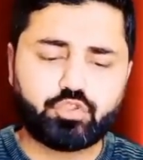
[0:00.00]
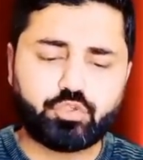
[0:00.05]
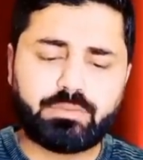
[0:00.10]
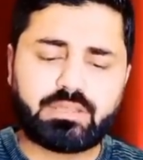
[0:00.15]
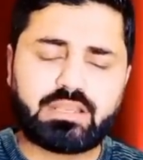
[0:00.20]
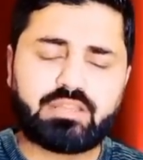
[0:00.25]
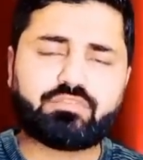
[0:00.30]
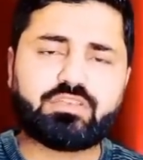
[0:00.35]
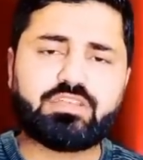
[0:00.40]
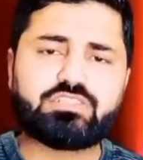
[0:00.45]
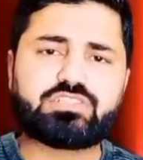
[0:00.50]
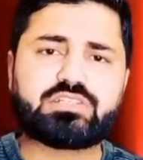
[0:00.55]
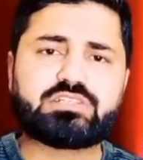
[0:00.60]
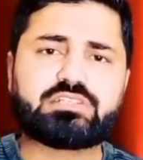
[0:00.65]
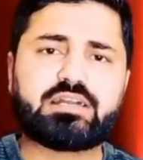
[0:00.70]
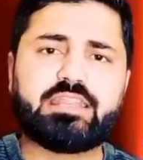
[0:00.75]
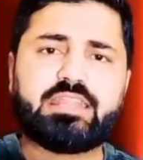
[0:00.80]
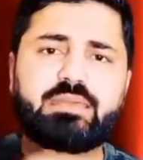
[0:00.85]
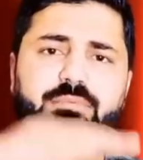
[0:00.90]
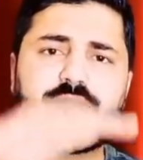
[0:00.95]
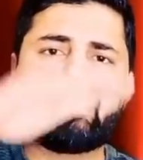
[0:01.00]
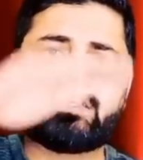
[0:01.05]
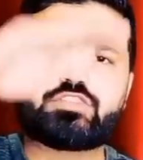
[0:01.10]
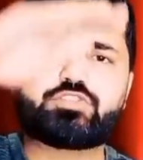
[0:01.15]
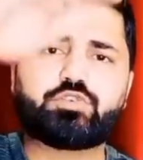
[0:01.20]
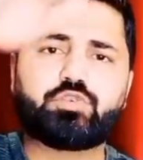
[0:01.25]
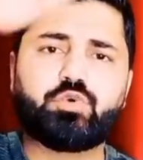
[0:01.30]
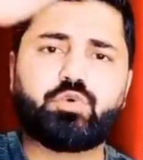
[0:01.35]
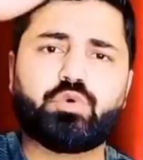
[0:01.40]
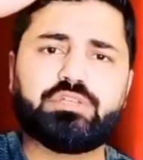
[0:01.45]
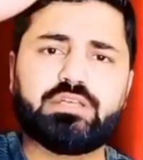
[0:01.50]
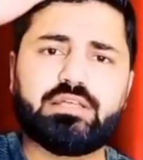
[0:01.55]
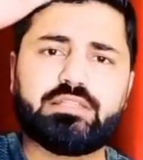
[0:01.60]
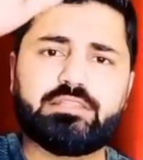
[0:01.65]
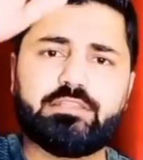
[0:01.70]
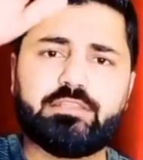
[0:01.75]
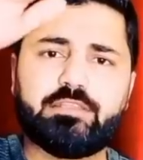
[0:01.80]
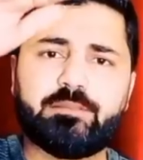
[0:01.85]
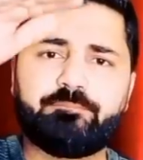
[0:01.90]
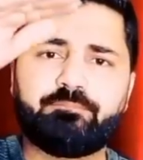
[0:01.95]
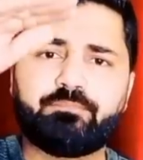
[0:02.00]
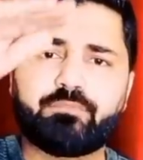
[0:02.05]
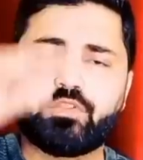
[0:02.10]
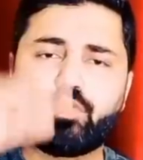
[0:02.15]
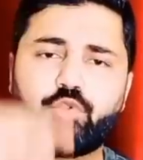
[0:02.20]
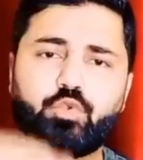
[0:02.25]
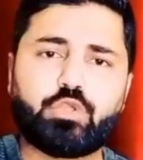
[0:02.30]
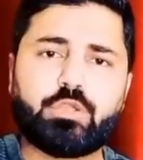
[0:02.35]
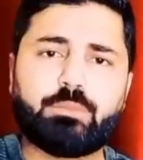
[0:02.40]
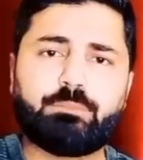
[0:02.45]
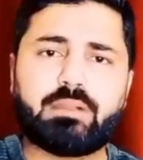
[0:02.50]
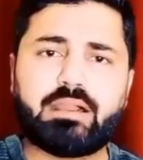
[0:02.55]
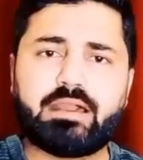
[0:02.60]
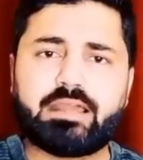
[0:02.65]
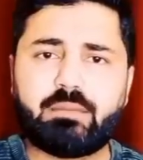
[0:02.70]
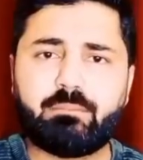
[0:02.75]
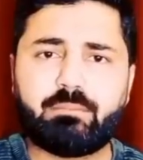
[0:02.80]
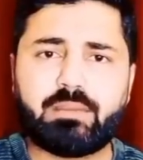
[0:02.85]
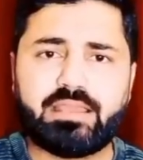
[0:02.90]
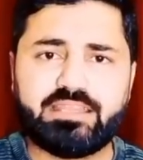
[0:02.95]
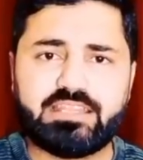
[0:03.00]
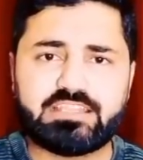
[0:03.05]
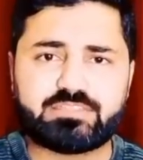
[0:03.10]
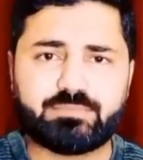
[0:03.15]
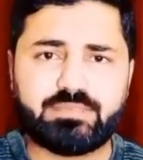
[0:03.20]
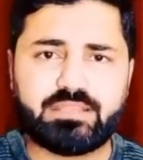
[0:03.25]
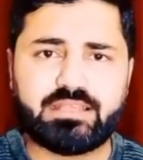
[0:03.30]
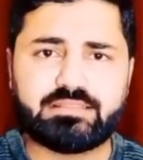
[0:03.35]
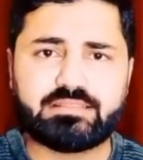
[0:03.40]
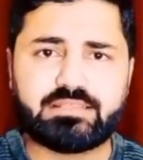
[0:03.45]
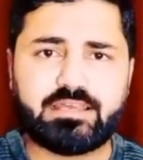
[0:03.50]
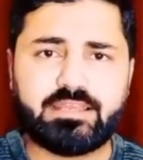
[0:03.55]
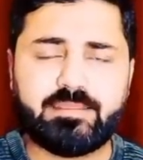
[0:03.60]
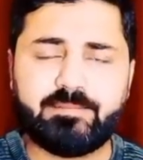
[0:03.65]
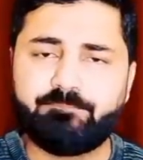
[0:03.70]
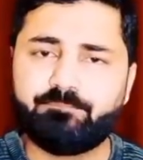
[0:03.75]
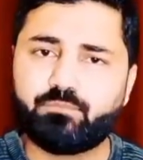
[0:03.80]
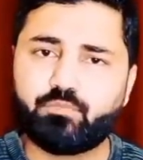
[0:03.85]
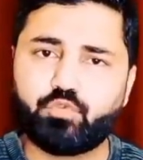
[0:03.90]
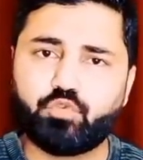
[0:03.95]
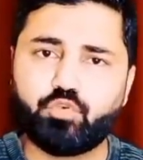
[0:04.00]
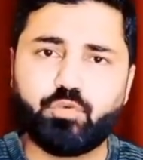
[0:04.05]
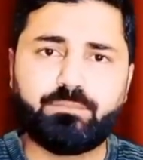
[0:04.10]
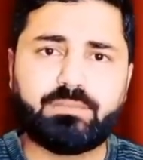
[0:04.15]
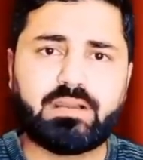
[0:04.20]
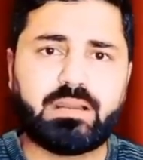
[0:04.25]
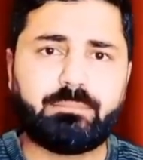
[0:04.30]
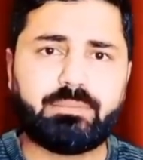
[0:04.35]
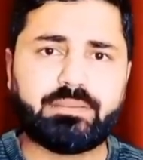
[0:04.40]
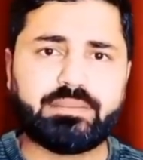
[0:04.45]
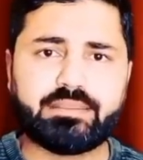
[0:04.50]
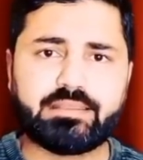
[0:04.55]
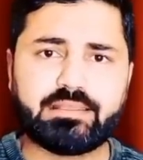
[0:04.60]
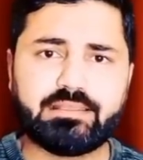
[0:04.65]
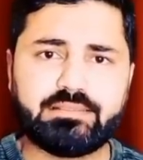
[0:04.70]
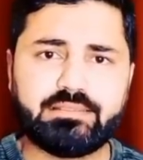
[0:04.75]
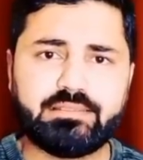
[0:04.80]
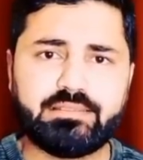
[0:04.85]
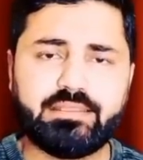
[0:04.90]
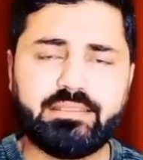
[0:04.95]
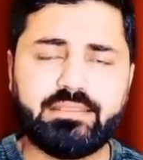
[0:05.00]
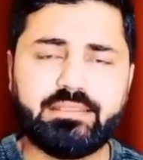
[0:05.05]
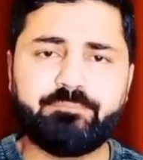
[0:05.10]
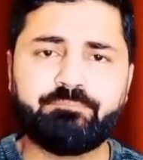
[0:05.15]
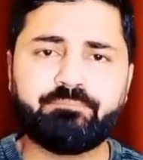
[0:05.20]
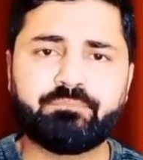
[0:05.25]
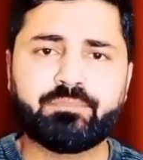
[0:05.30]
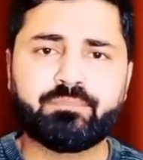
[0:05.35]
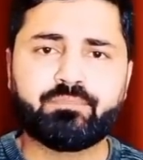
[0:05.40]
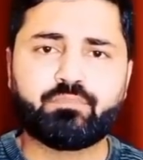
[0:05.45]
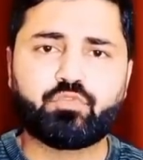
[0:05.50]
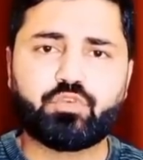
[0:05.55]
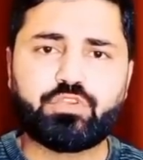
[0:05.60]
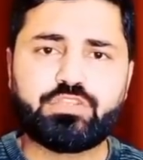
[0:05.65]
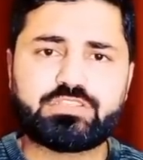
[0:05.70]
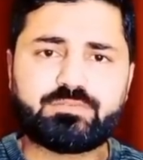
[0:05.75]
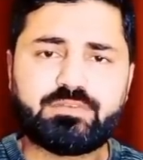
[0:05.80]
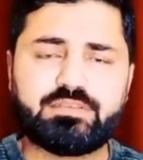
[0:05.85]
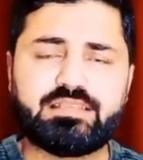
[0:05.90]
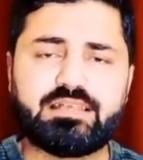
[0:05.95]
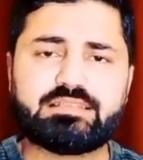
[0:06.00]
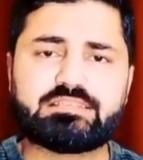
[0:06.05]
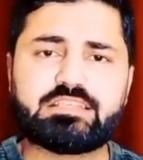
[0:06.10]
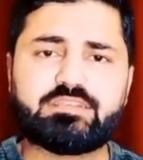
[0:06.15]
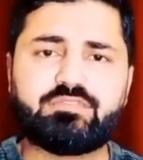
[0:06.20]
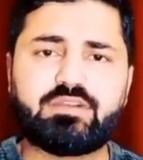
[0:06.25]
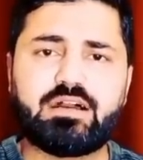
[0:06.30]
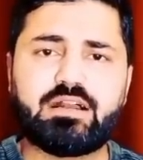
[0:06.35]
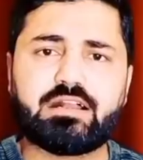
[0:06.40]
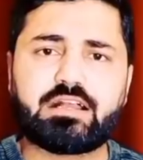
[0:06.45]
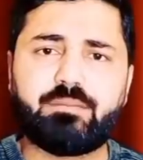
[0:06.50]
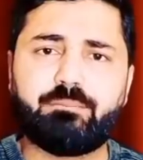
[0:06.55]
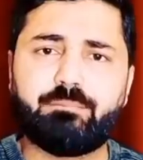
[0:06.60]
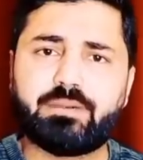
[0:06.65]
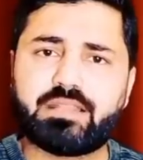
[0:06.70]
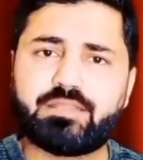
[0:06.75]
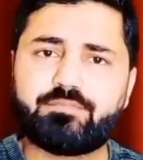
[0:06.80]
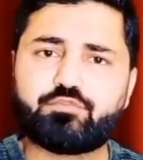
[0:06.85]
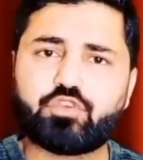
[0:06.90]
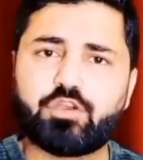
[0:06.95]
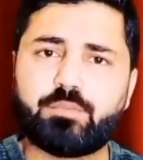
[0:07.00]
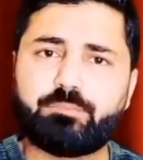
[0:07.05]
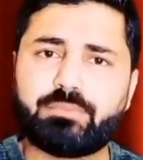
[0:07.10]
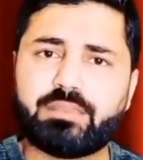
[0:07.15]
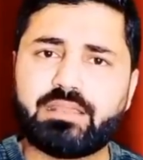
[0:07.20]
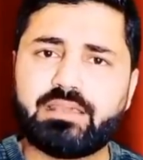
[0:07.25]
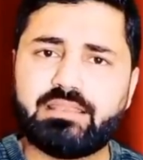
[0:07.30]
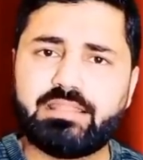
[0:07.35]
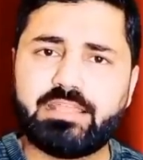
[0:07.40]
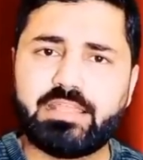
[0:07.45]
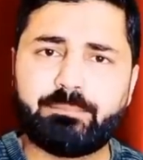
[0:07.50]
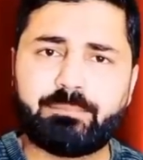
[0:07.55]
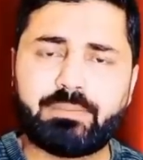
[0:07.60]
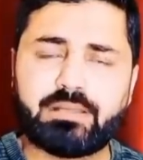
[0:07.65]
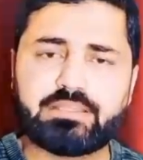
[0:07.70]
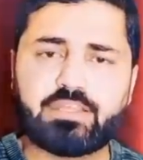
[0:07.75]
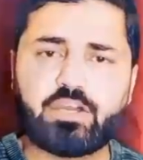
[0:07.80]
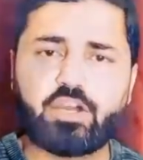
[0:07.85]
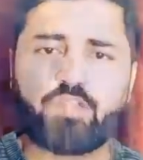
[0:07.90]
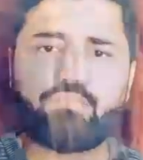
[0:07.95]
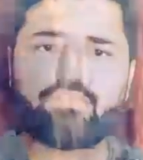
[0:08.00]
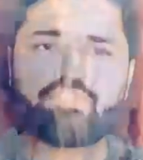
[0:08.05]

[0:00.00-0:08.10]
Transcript: तो बर्फ की चट्टाने बनना शुरू हो जाती हैं क्योंकि पारा माइनस में रहता है धूप वहां पर निकलती नहीं है तो इस वजह से वहां का बर्फ जो है पिघल नहीं पाता